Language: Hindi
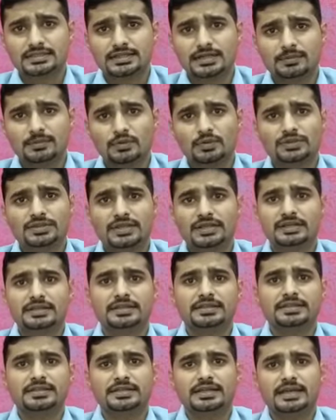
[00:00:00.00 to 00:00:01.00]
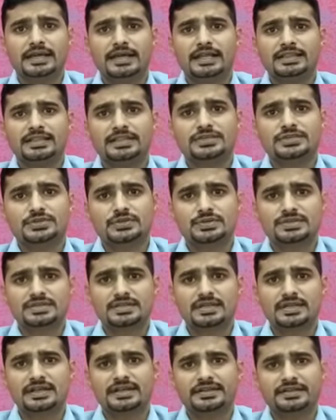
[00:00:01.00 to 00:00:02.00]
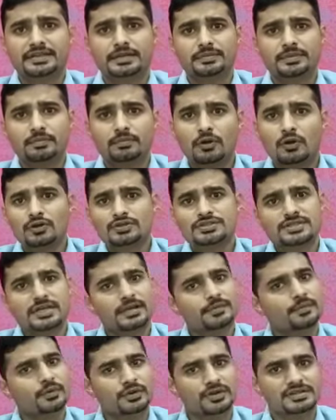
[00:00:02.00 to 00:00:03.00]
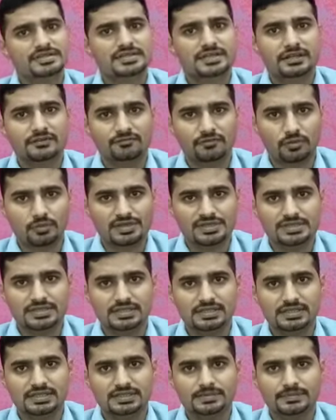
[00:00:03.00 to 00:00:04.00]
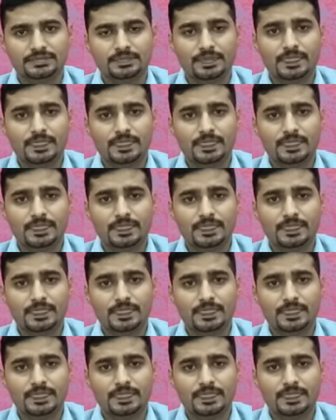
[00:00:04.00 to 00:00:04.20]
हम लोग देख रहे थे कि हेल्थ इंश्योरेंस से रिलेटेड हमने बहुत सारे प्रोडक्ट्स की इन्फॉर्मेशन दी है